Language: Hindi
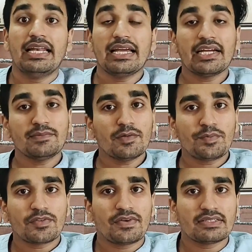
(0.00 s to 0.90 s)
लेकिन वो
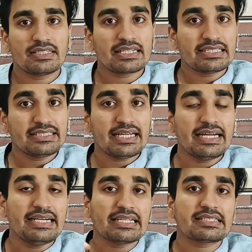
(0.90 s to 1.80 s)
प्रोफेसर किसी
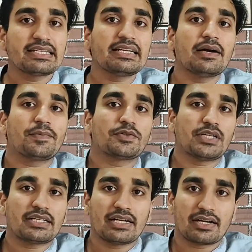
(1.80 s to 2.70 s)
इंडस्ट्री का
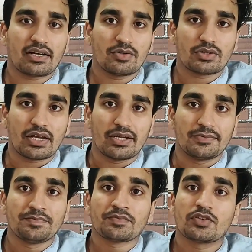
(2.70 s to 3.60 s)
प्रोजेक्ट कर रहा होता है
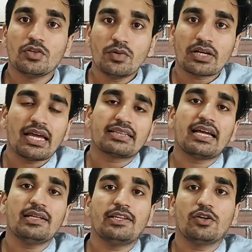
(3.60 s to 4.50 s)
तो वो कहता
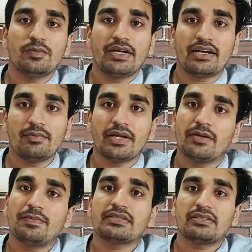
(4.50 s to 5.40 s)
है देखो बेटा मेरे
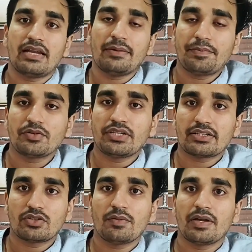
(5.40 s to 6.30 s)
पास लैब
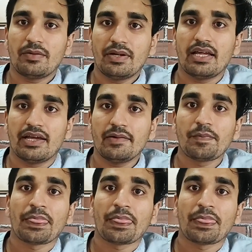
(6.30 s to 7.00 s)
प्रोजेक्ट तो अवेलेबल है